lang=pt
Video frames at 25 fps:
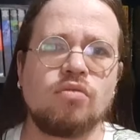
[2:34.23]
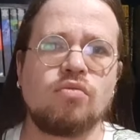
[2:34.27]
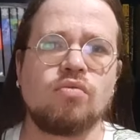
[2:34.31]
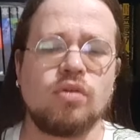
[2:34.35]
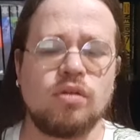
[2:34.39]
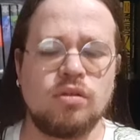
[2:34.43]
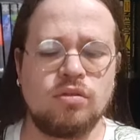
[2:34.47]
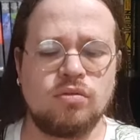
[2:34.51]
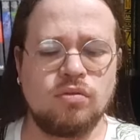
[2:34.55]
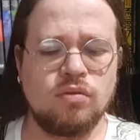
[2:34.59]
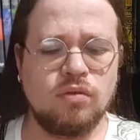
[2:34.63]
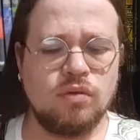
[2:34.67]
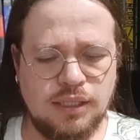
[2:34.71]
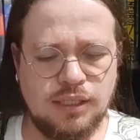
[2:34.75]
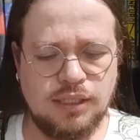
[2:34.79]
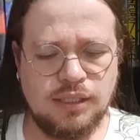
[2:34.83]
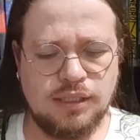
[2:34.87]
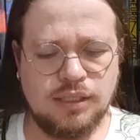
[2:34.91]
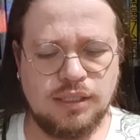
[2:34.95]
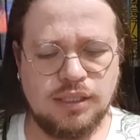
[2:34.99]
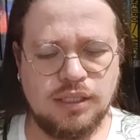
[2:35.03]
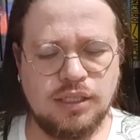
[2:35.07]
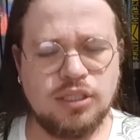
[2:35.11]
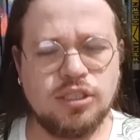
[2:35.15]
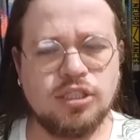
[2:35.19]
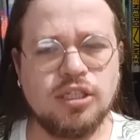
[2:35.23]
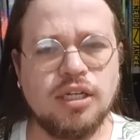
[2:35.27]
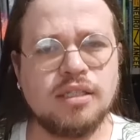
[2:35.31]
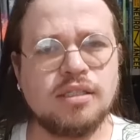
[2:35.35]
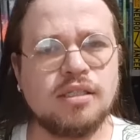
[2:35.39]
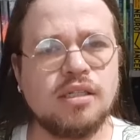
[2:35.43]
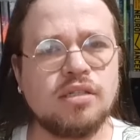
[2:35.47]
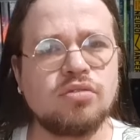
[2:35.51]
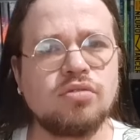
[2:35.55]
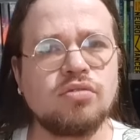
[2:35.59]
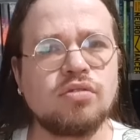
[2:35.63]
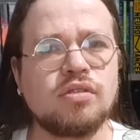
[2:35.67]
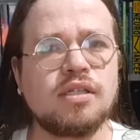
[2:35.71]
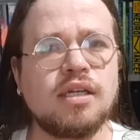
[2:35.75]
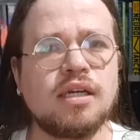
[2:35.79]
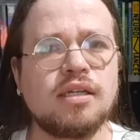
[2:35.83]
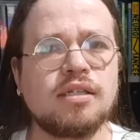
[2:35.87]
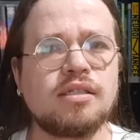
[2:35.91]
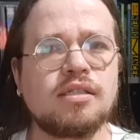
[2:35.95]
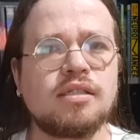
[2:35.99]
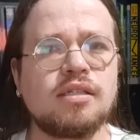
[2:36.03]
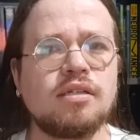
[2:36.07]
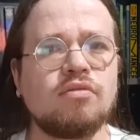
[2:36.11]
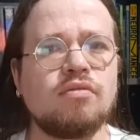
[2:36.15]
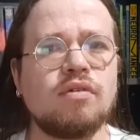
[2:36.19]
Quando existe essa
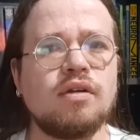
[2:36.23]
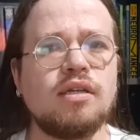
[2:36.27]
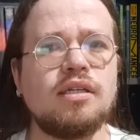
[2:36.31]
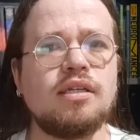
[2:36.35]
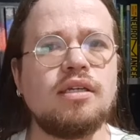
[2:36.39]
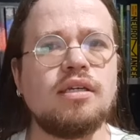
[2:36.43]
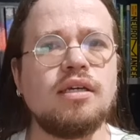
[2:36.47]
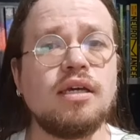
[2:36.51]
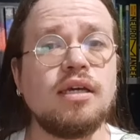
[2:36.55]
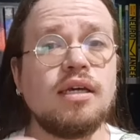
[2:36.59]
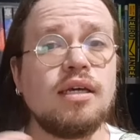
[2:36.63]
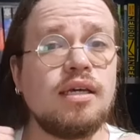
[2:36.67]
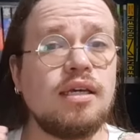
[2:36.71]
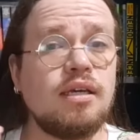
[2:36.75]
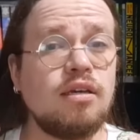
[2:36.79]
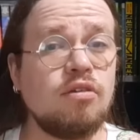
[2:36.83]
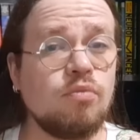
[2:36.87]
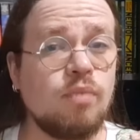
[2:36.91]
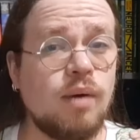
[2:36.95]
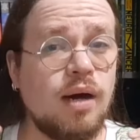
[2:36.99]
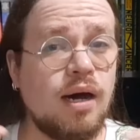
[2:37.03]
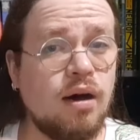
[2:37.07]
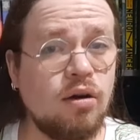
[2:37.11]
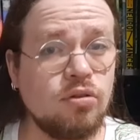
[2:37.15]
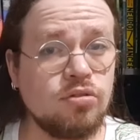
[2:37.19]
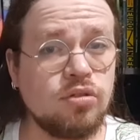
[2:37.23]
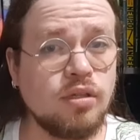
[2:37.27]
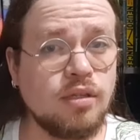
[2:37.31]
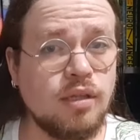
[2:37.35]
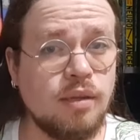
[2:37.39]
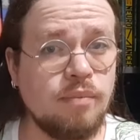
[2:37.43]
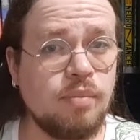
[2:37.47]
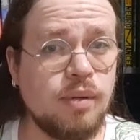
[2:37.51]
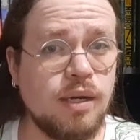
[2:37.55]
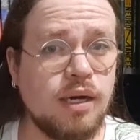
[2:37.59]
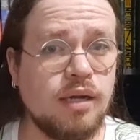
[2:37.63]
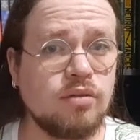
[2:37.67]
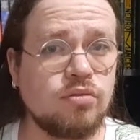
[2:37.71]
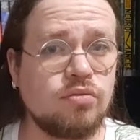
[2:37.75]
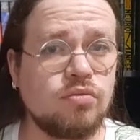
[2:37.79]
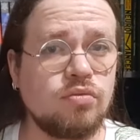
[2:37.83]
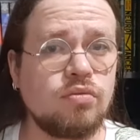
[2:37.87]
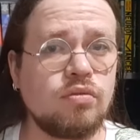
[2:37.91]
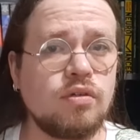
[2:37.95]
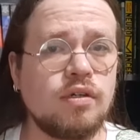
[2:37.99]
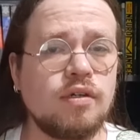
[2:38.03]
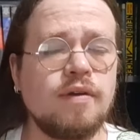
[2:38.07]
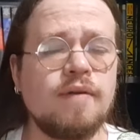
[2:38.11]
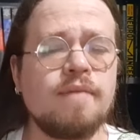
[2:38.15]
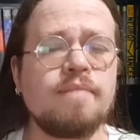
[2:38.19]
associação ali e uma alta
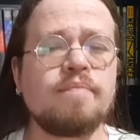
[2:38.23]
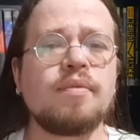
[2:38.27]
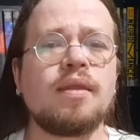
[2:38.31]
temperatura,